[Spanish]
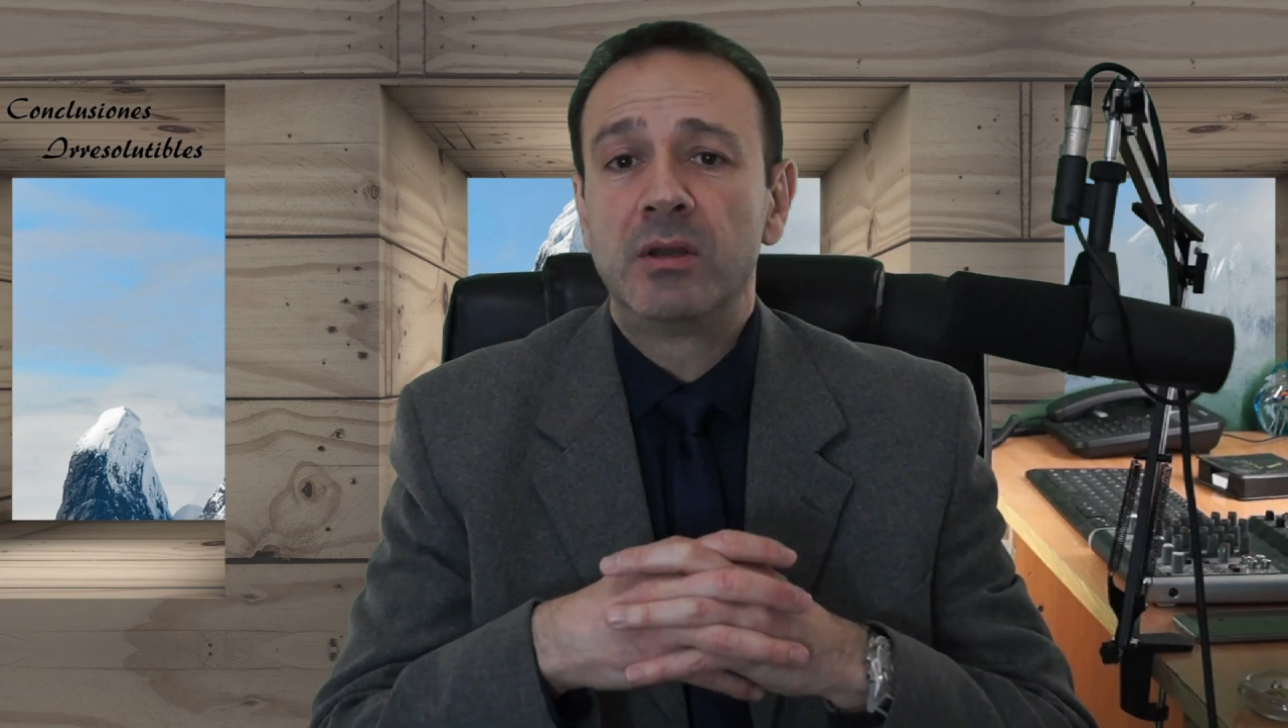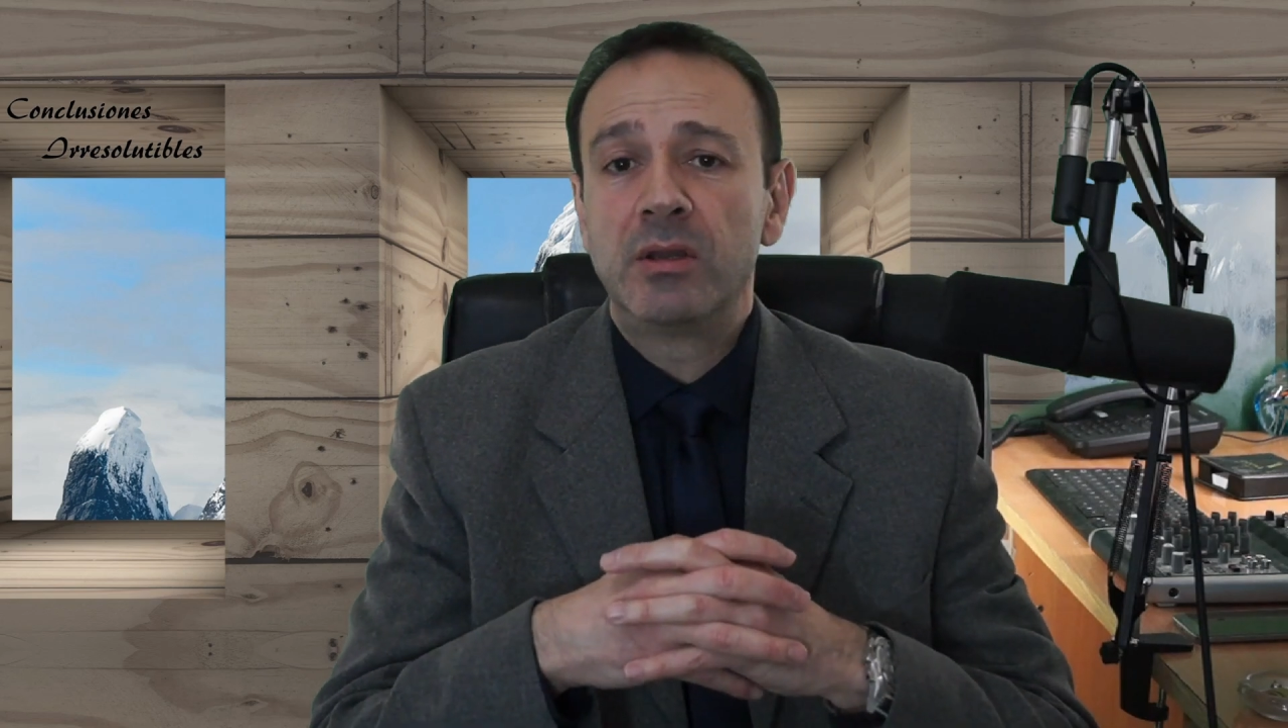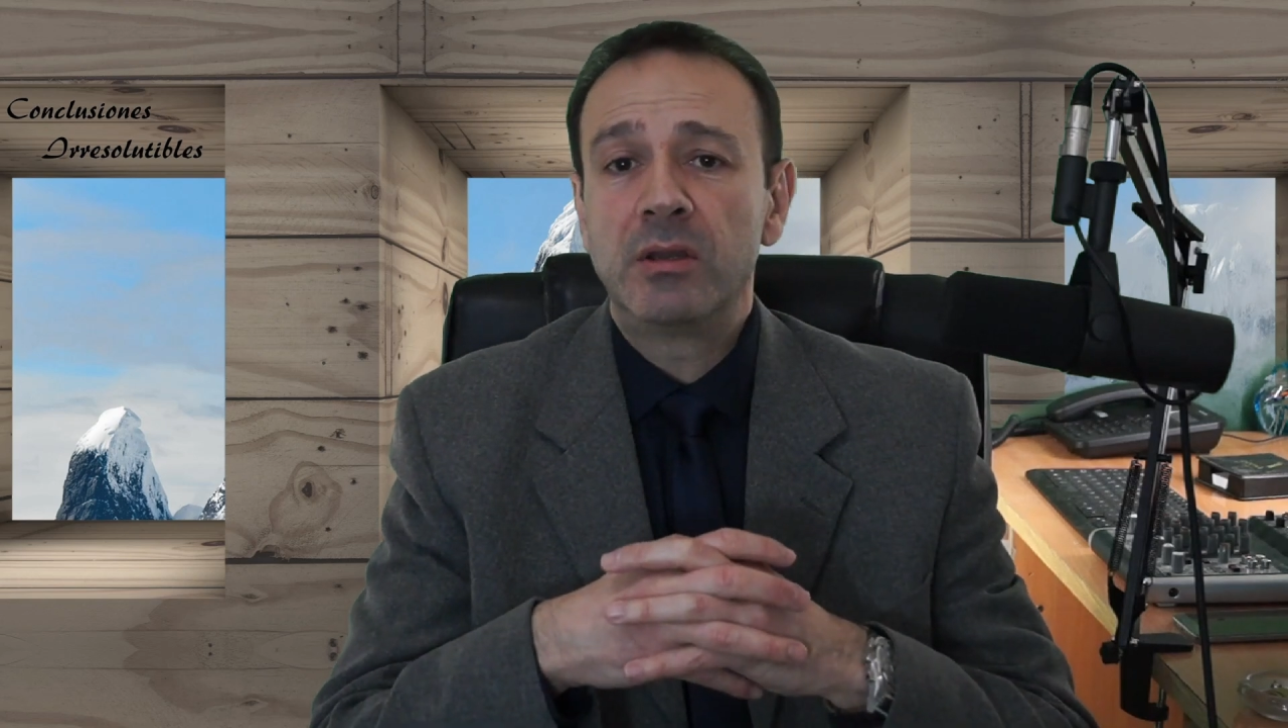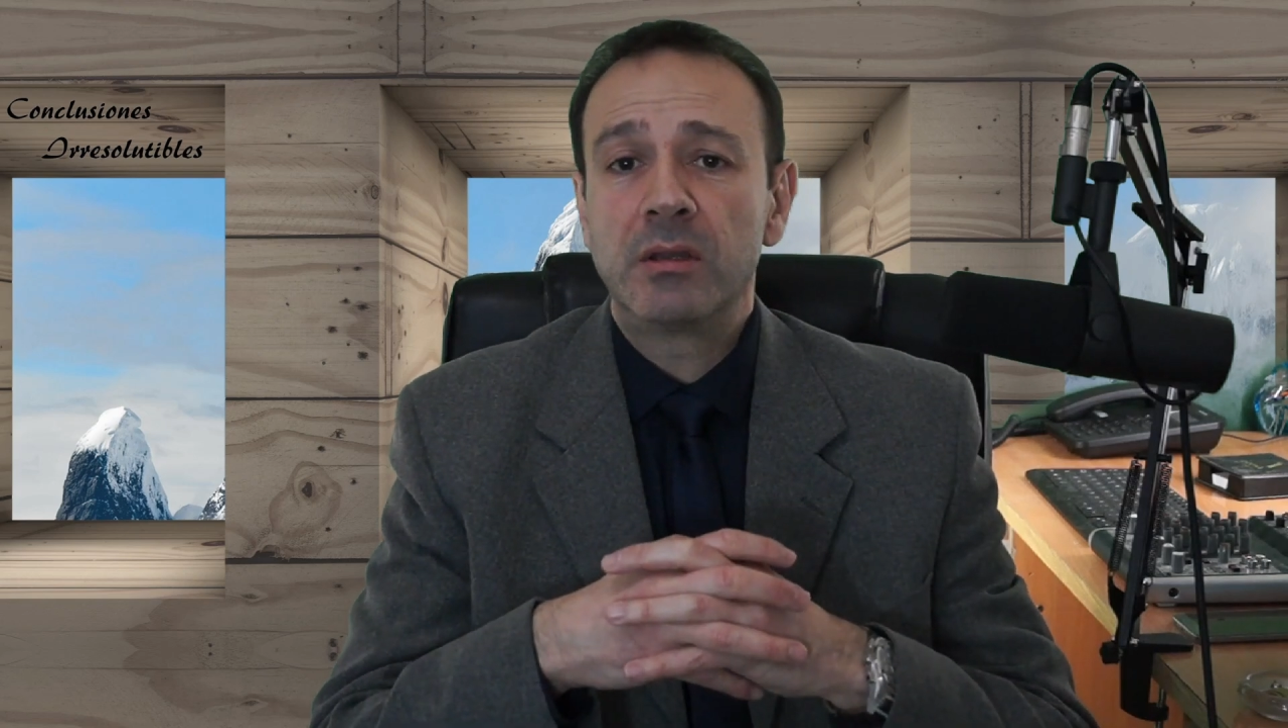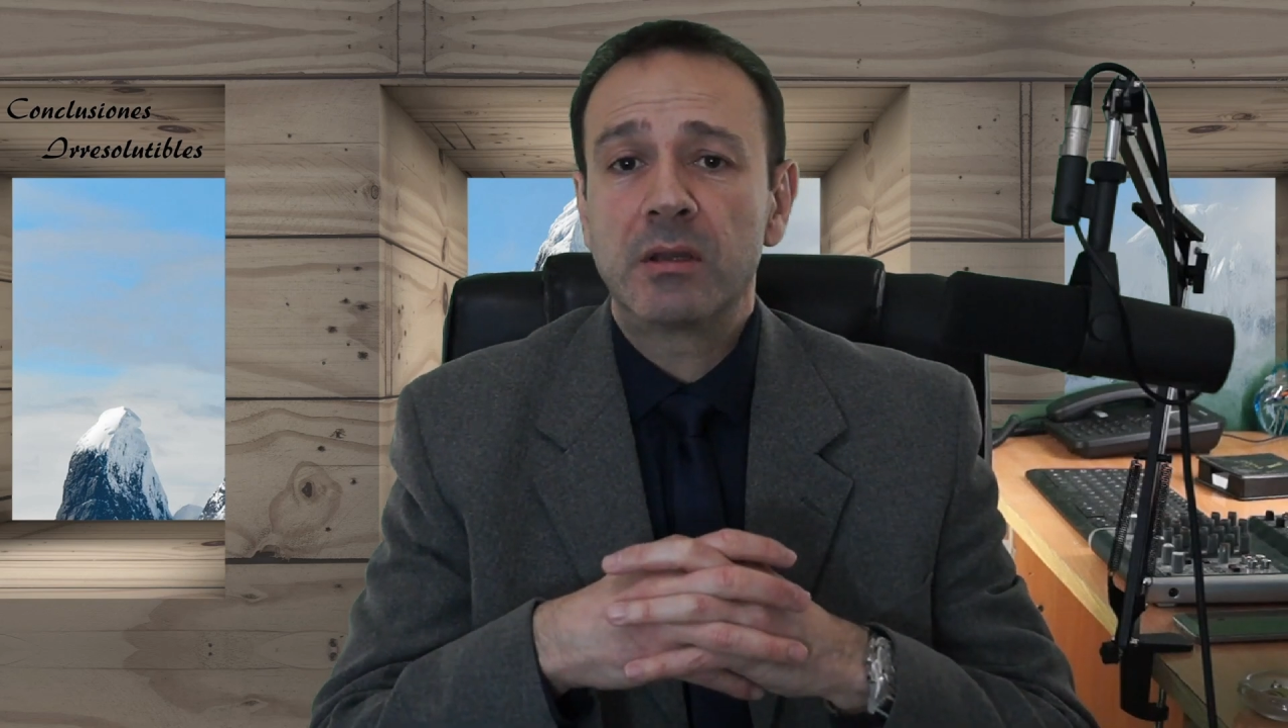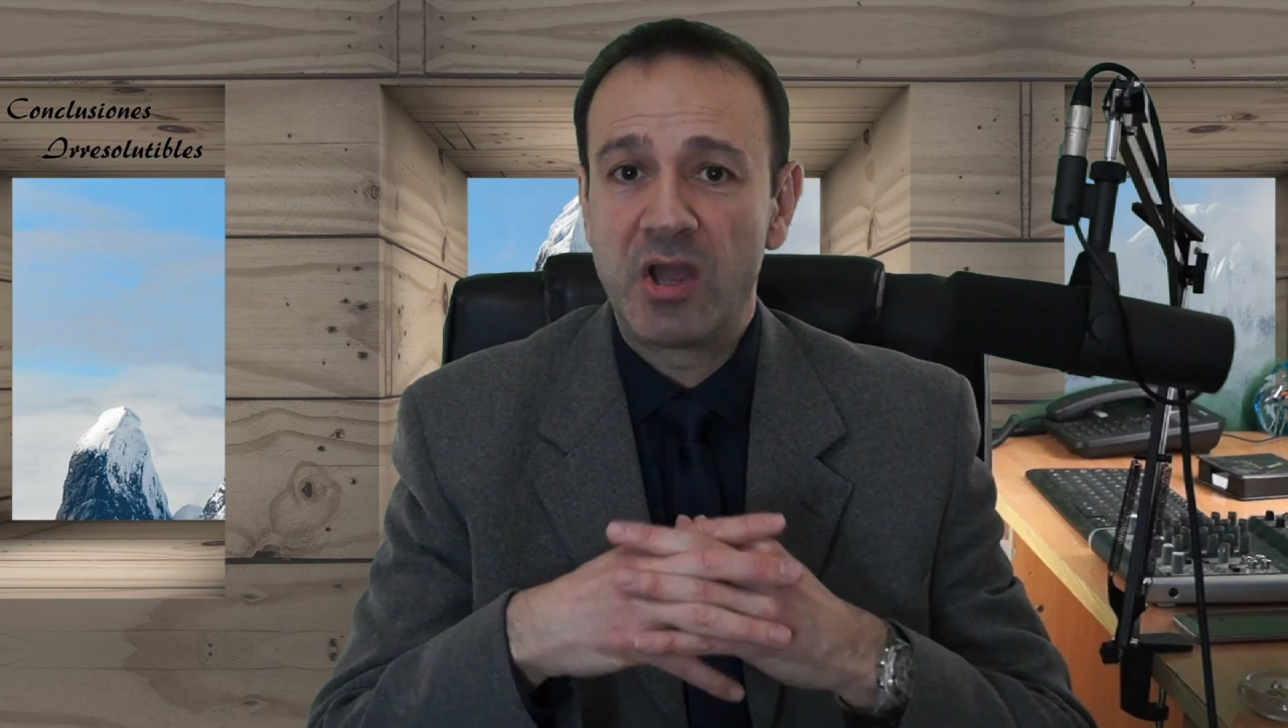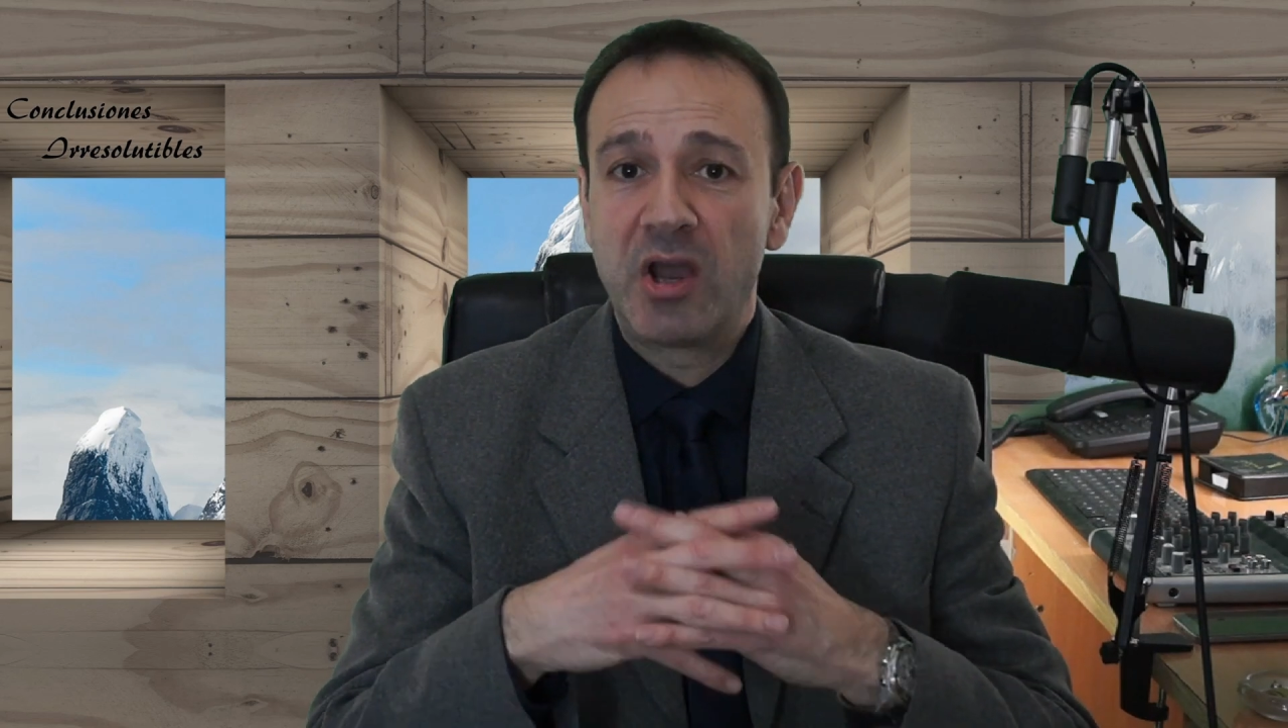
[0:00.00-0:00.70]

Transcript: y